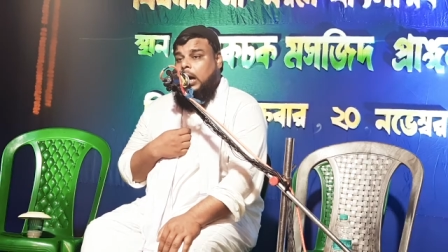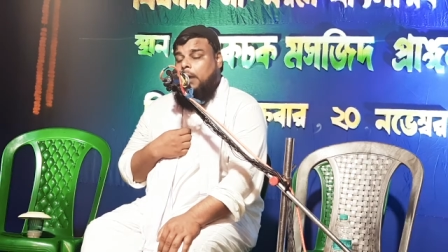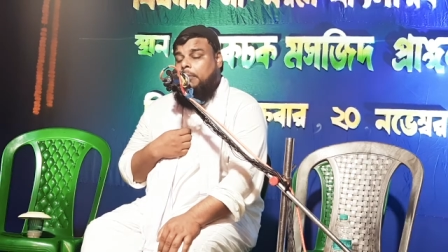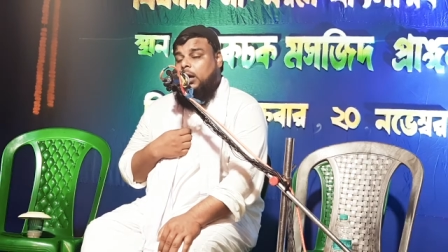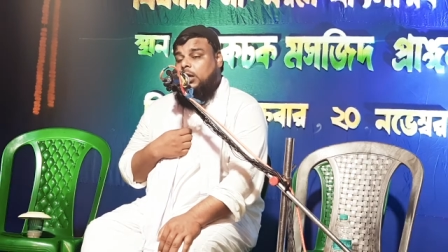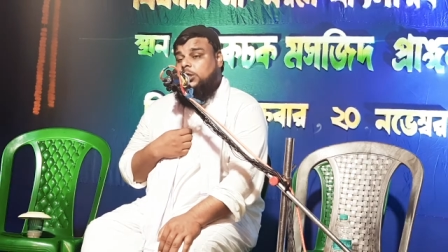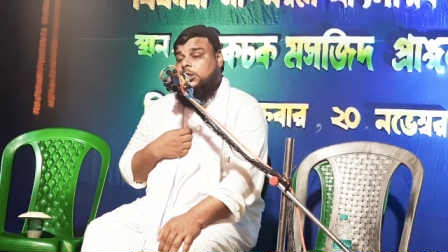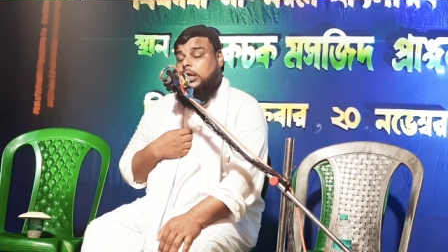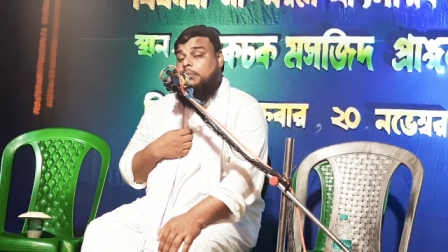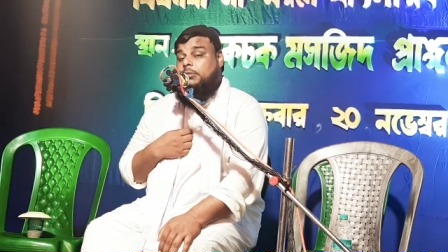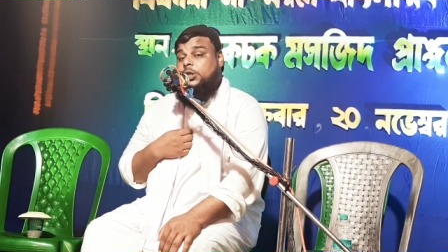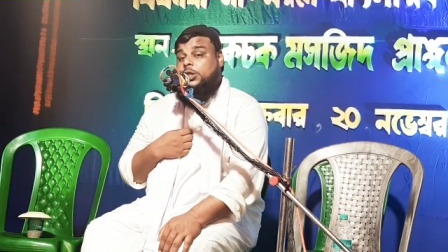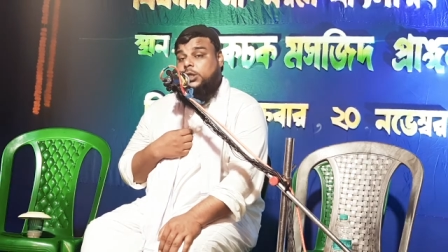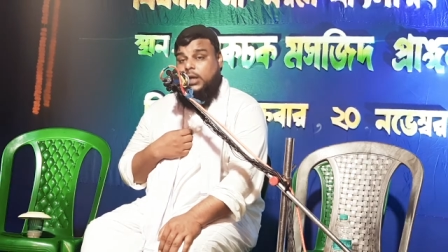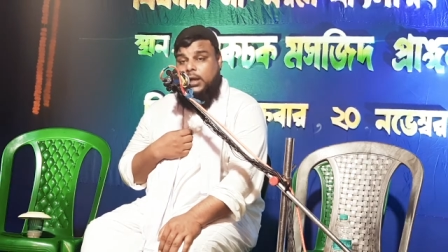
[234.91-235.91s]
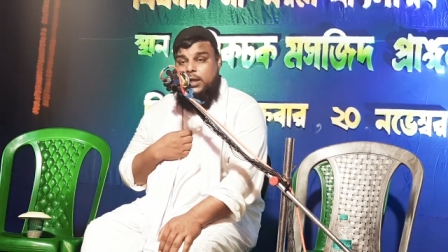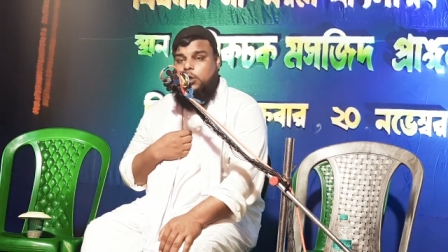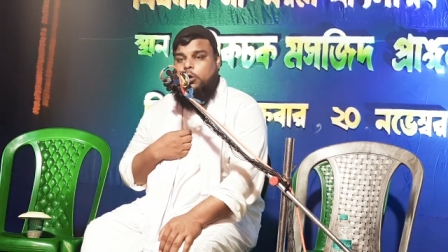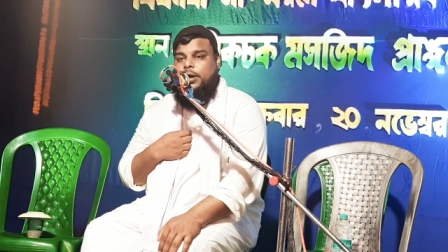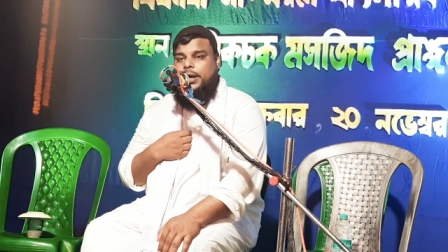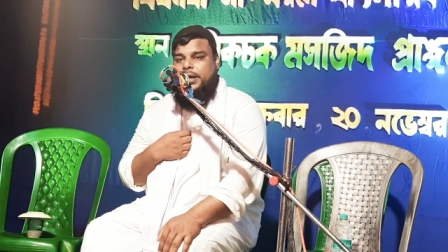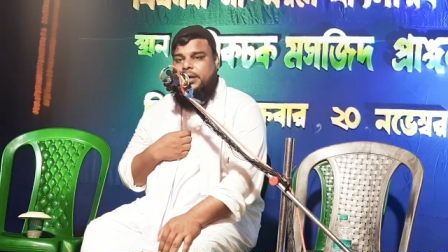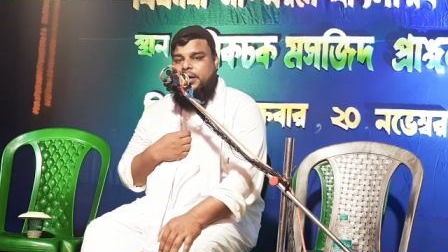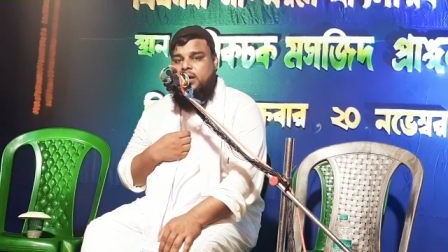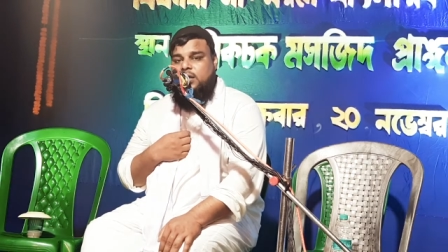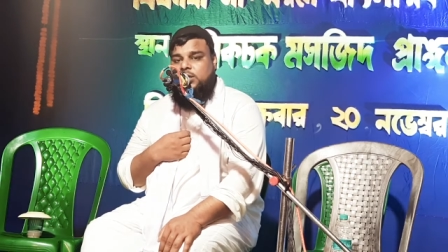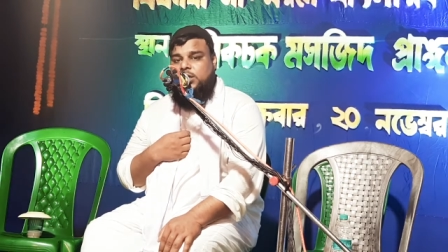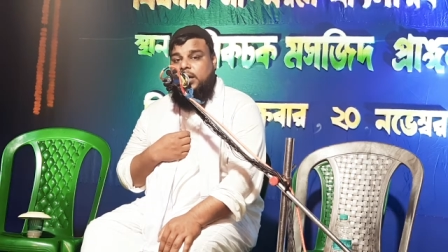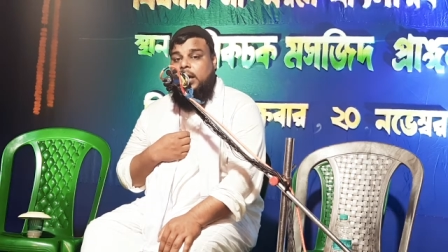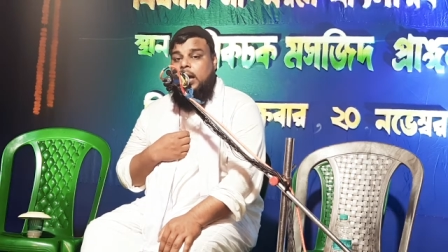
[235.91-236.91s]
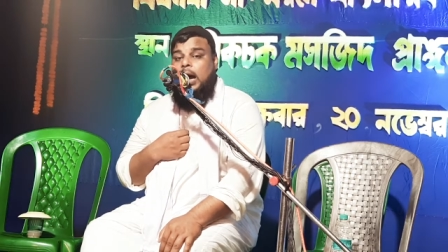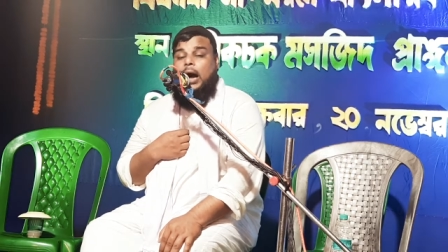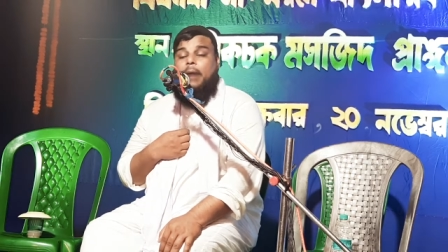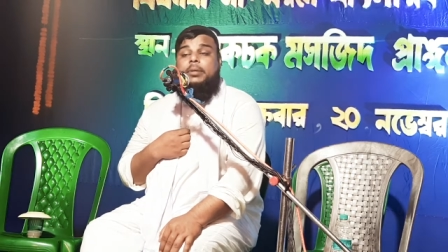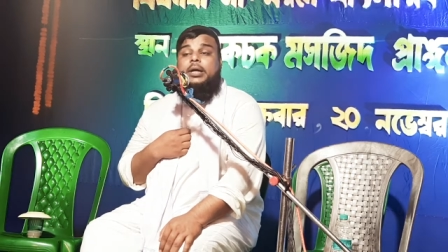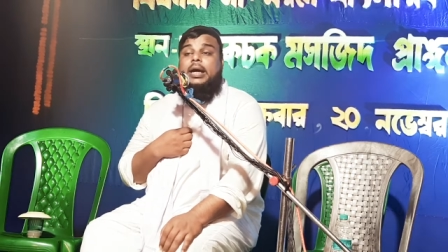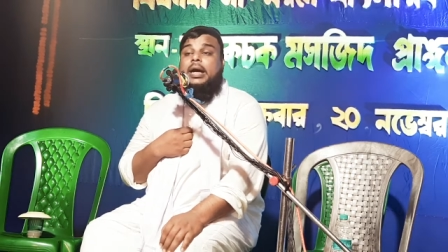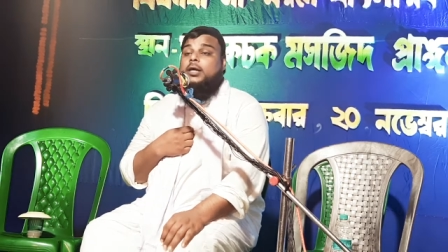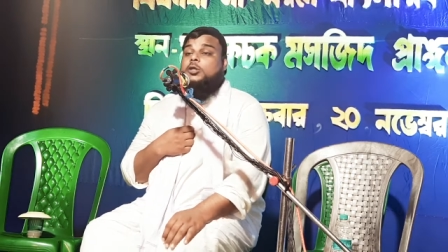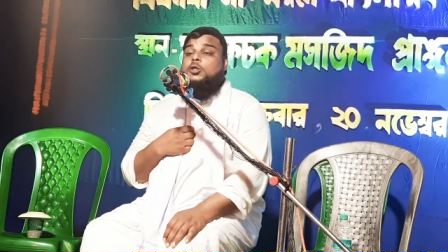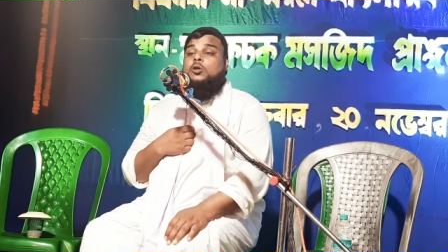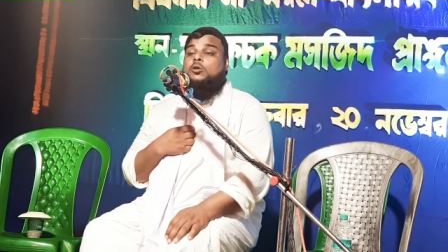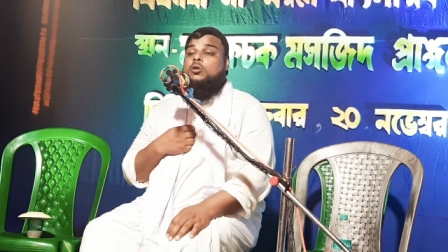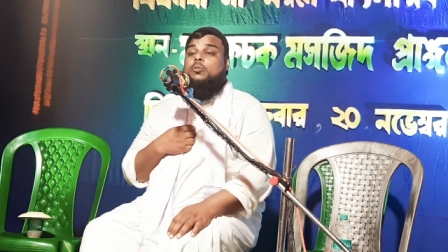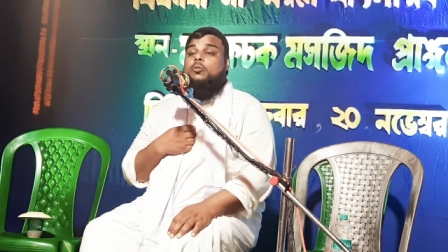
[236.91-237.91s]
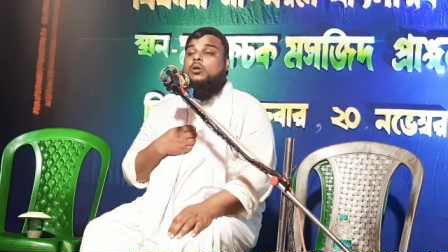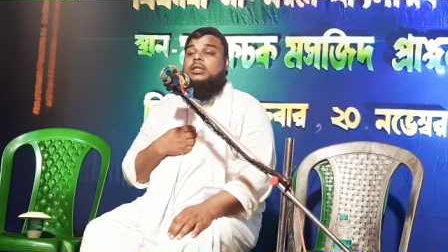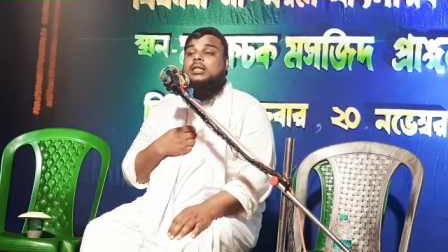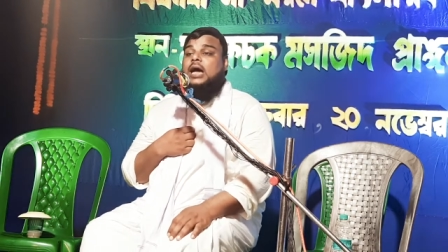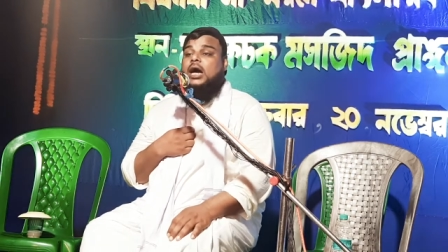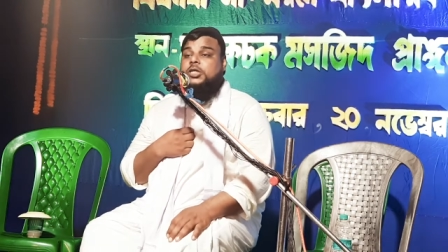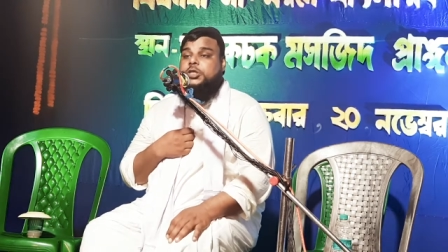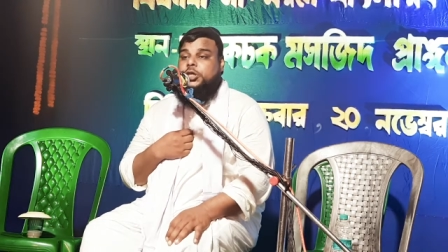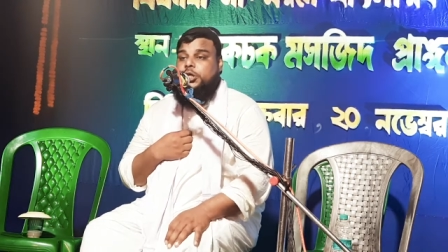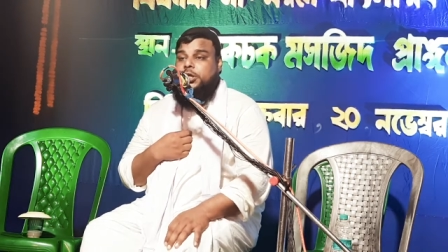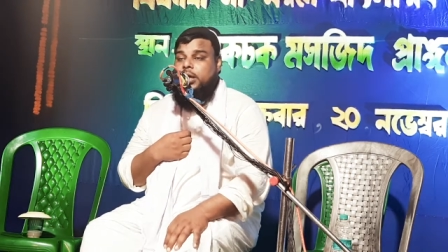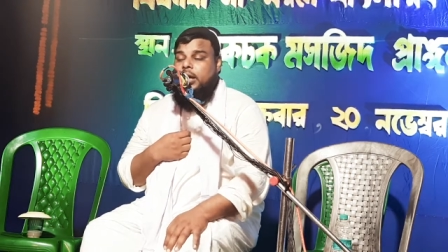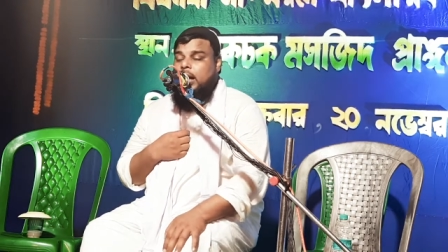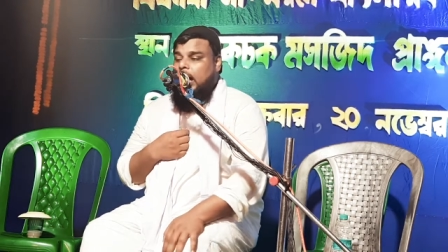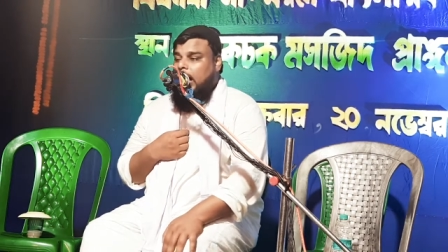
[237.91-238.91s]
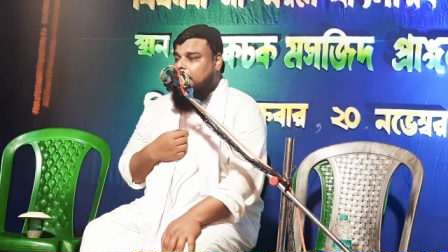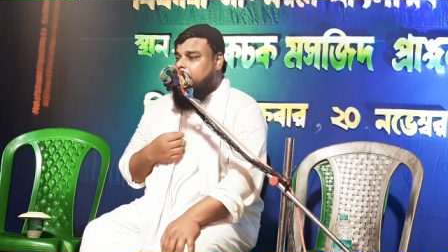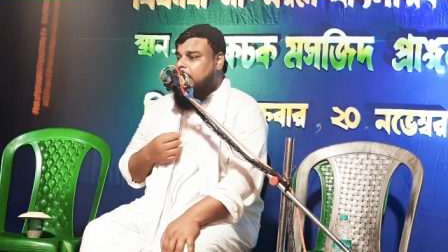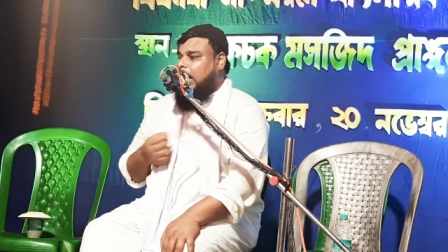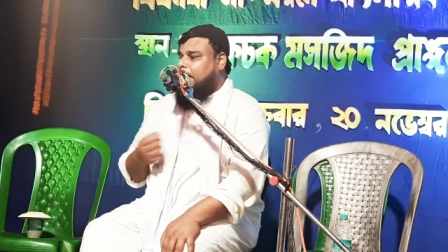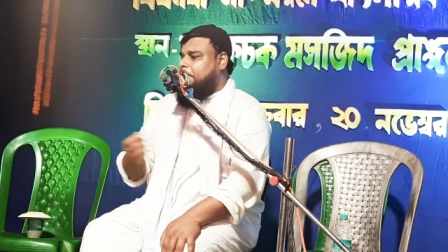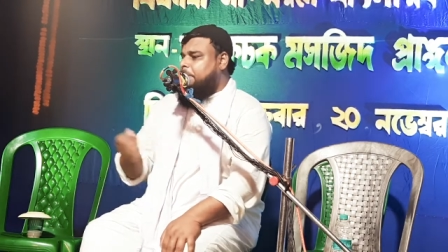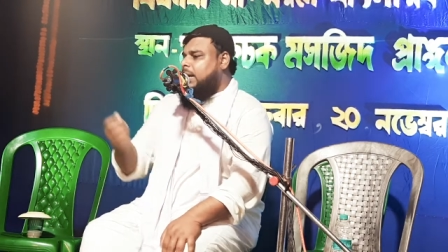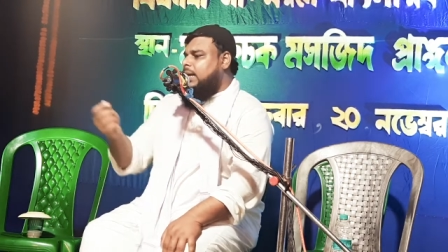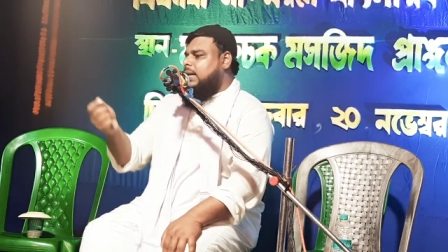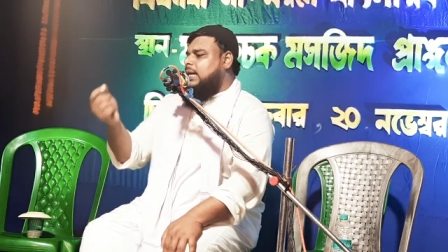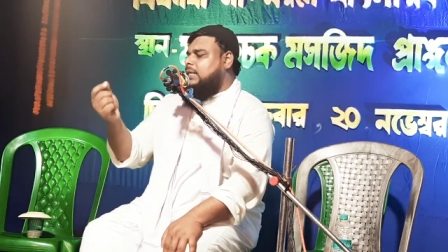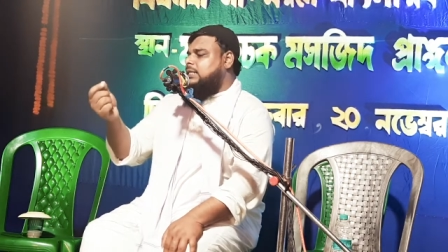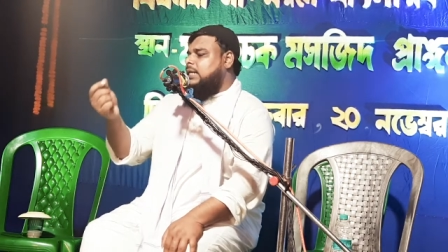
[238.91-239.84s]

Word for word: আমার স্বামী শহীদ হয়ে গিয়েছে আমি এই জন্য বলতে আসিনি আমি আপনার কাছে